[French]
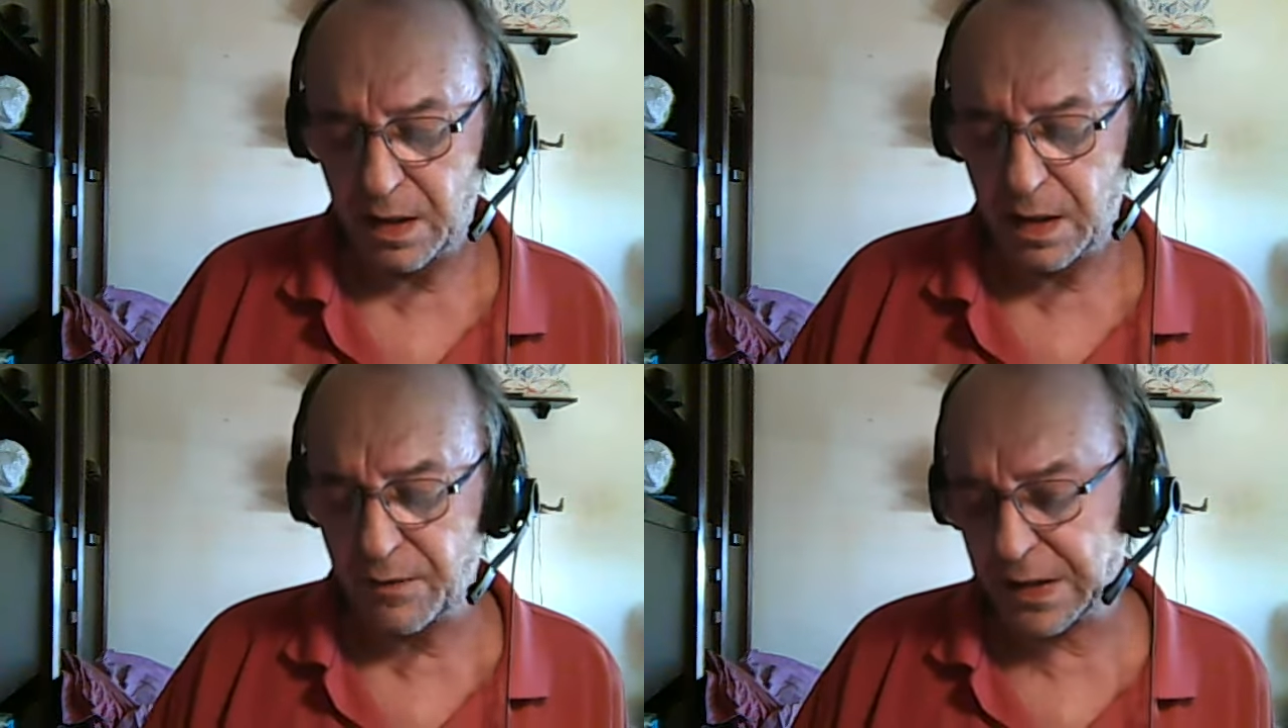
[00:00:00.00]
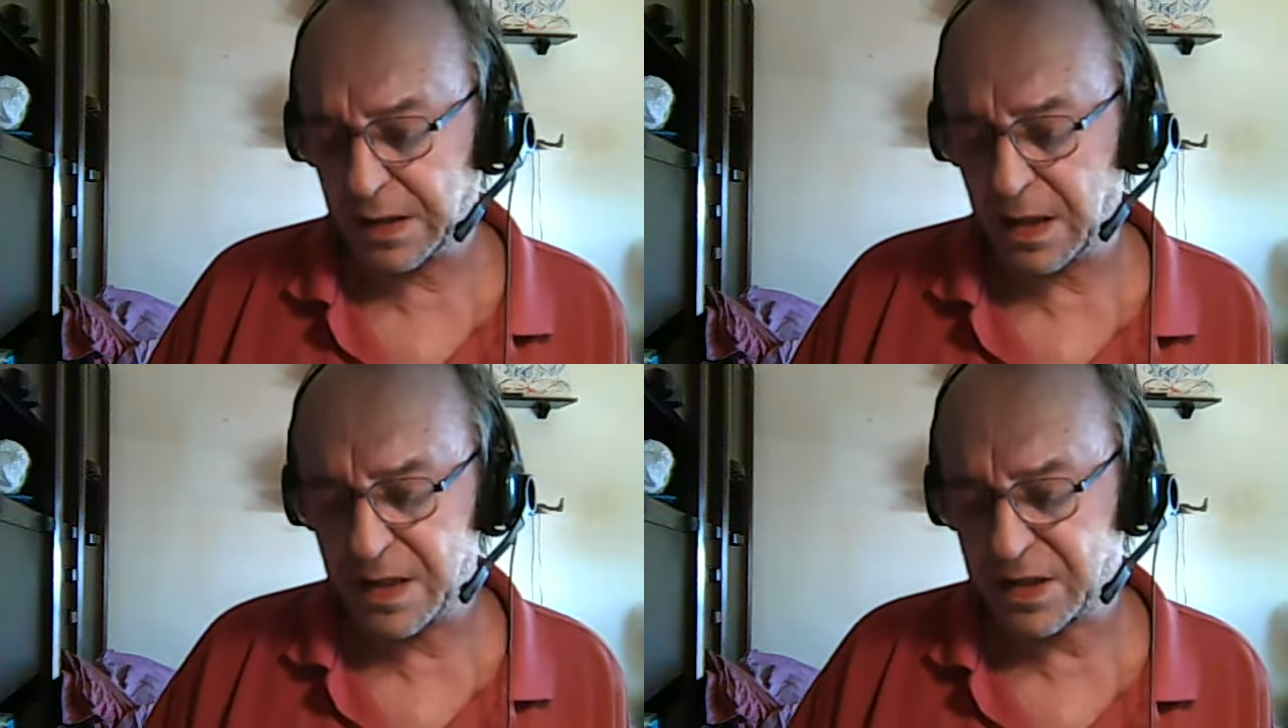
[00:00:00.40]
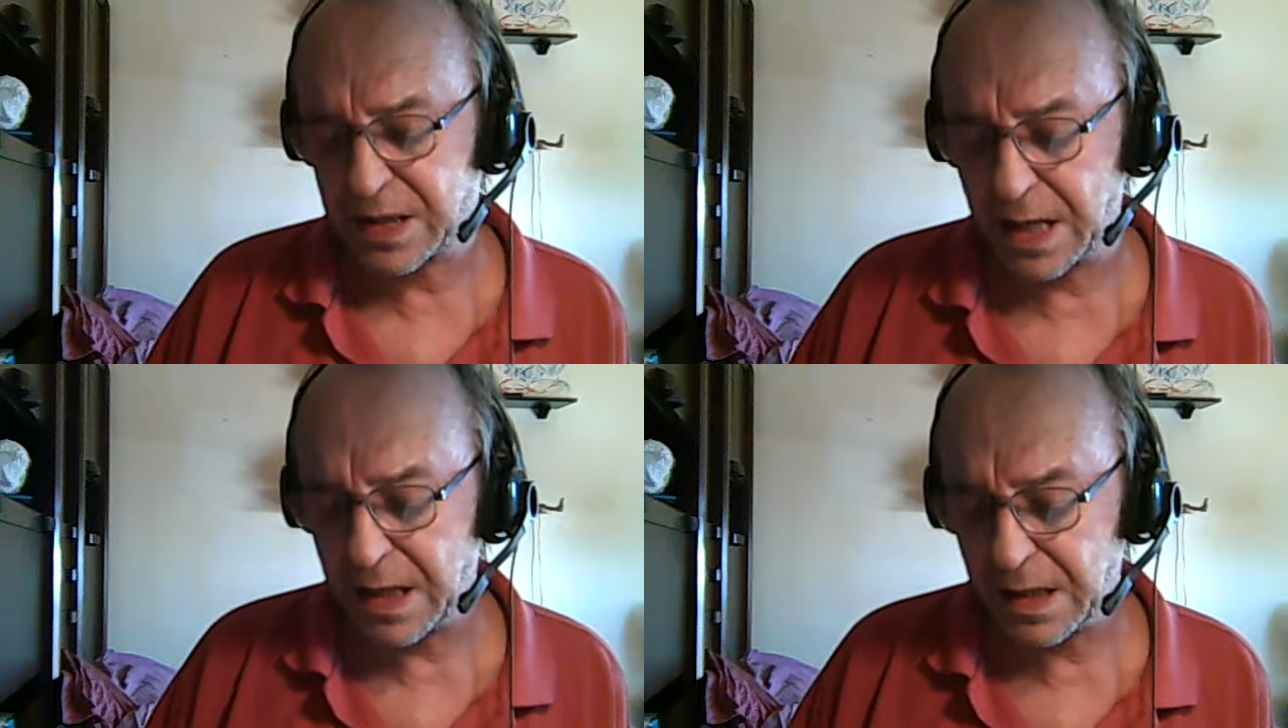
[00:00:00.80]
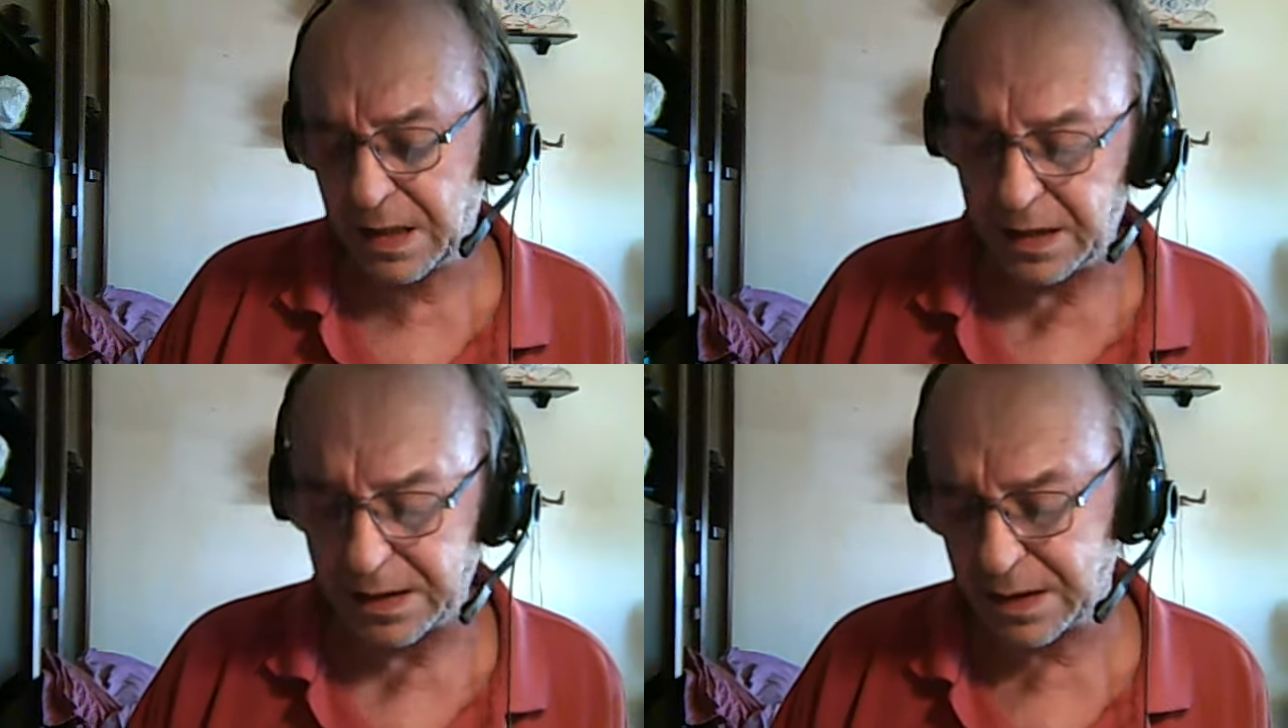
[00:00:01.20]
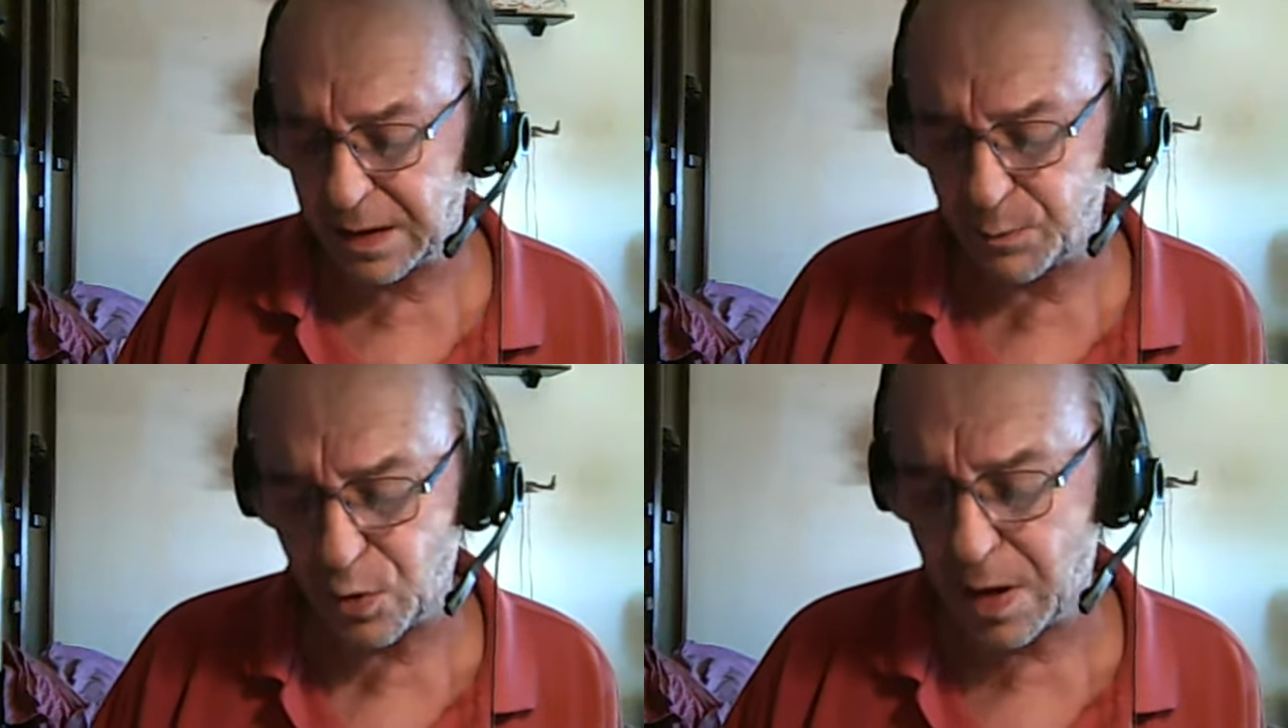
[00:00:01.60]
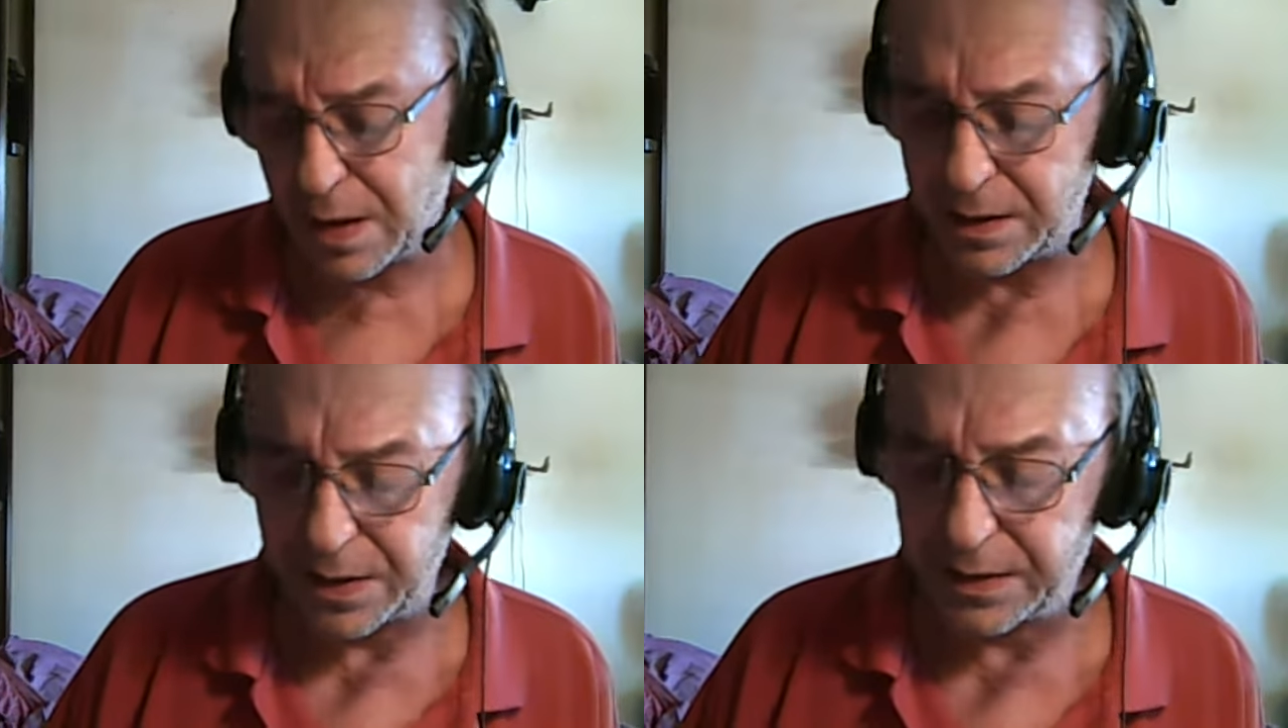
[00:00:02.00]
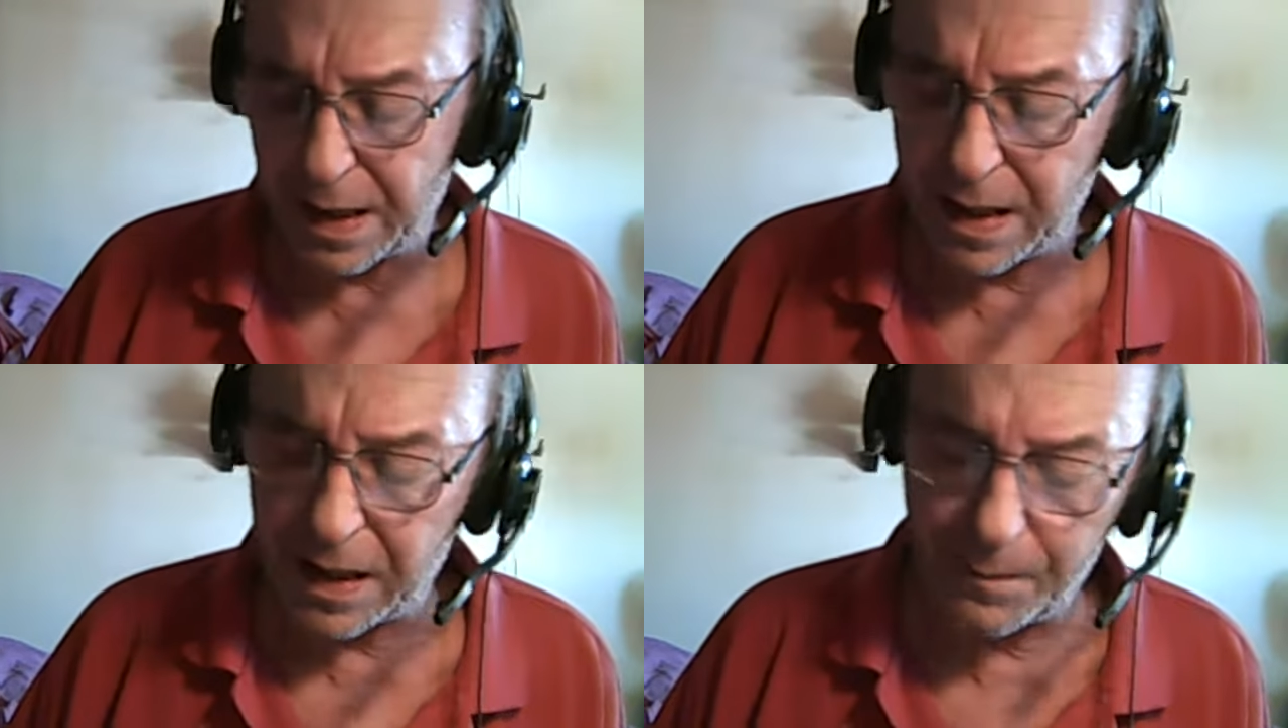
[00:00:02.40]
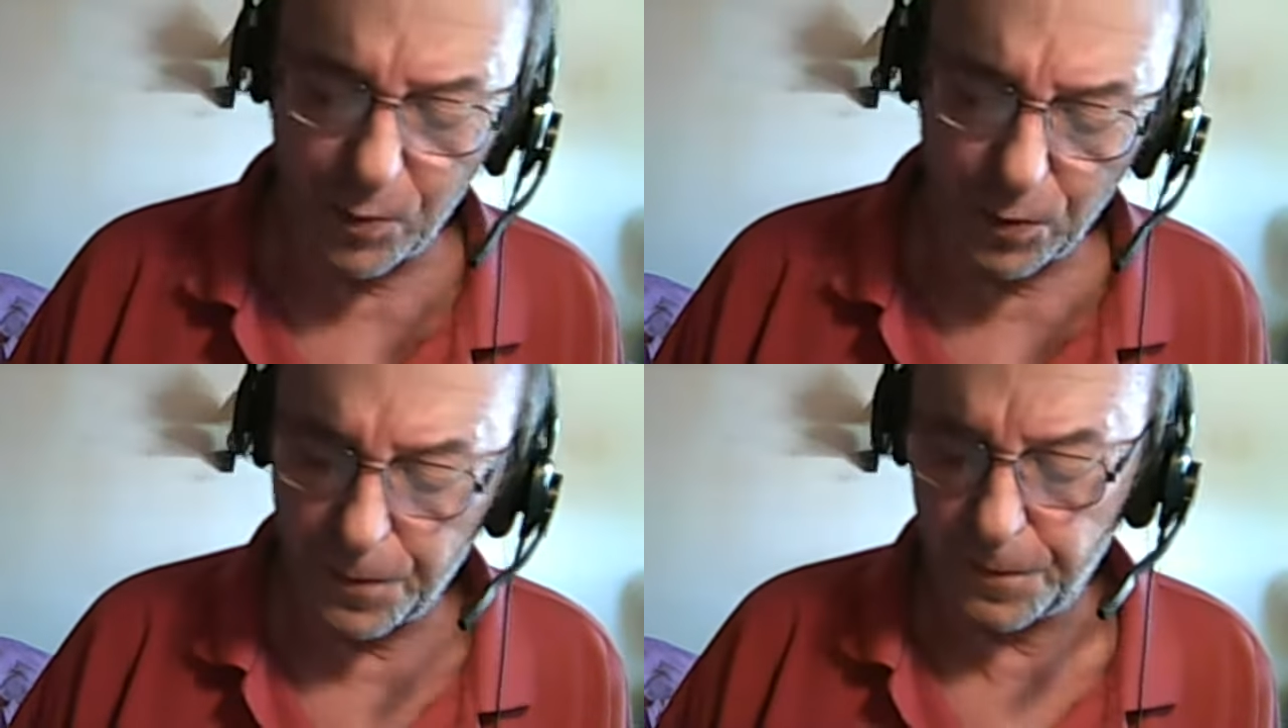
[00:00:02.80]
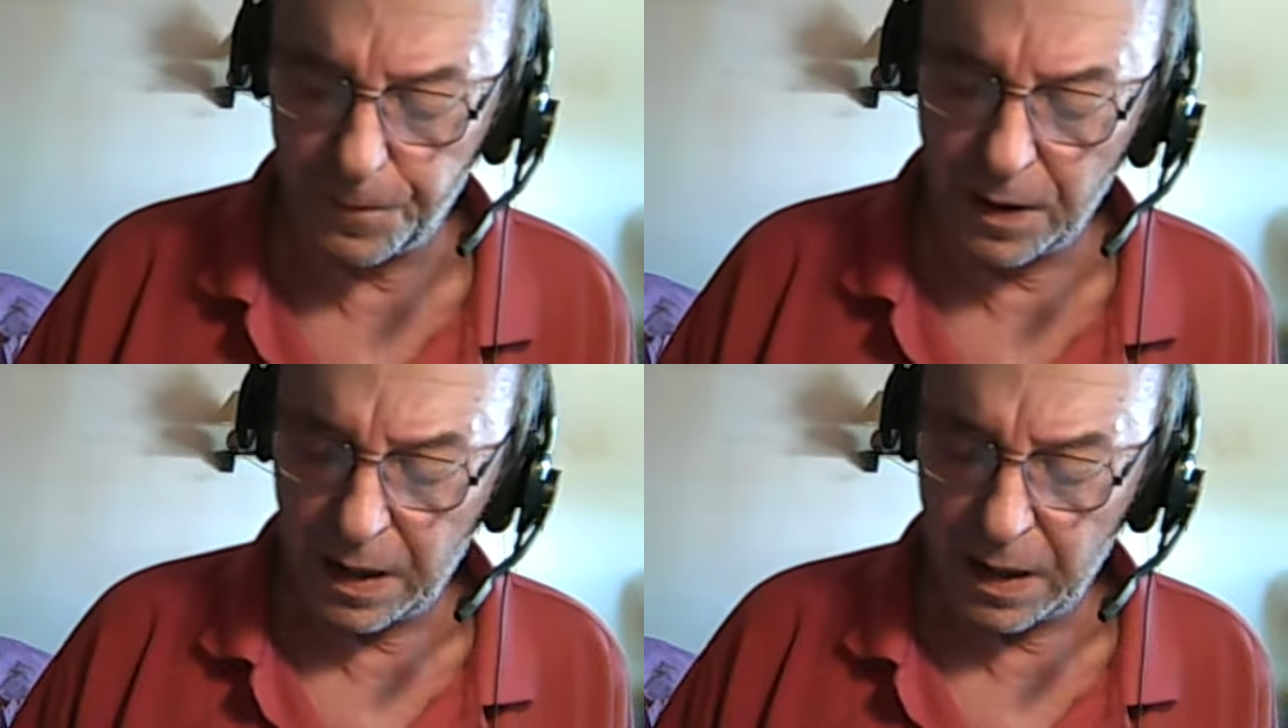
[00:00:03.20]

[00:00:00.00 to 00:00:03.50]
avec les cerfs, les bois, les dames,